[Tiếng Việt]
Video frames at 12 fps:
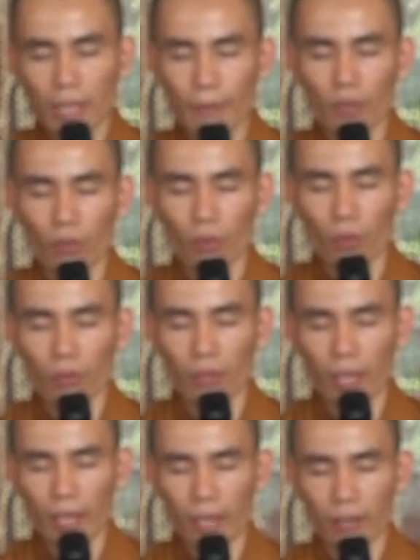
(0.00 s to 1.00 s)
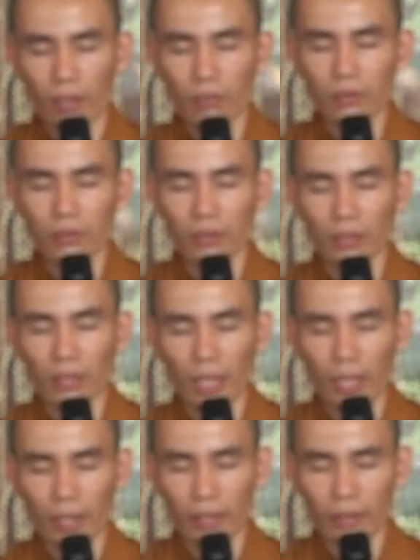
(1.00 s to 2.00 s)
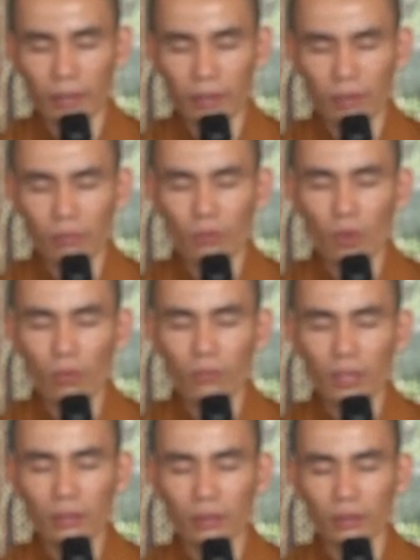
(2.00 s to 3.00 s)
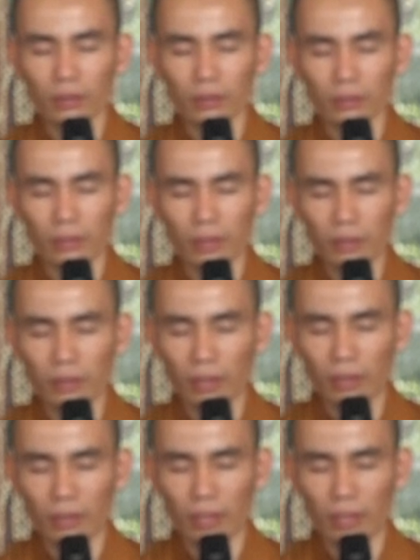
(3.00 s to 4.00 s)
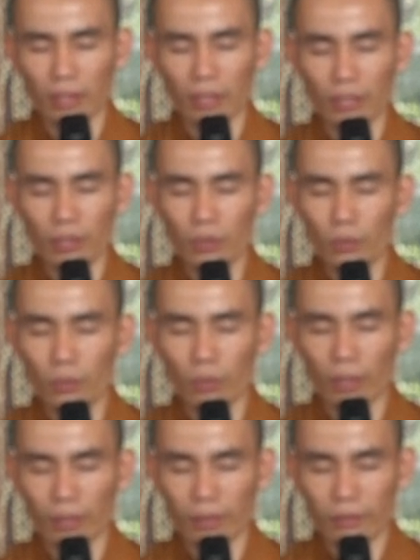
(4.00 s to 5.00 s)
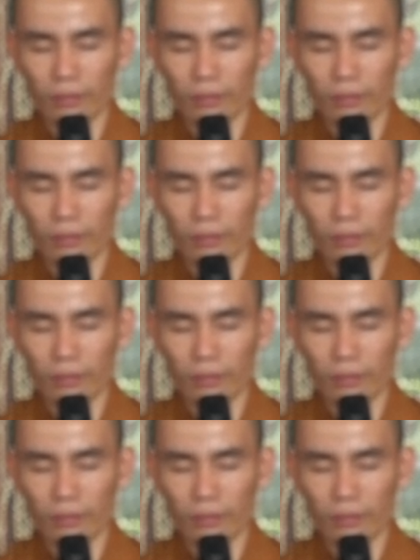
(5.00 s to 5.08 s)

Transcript: tâm mà rộn ràng đóng cửa lại trong 4 bức tường thì cực kỳ là hiu quạnh,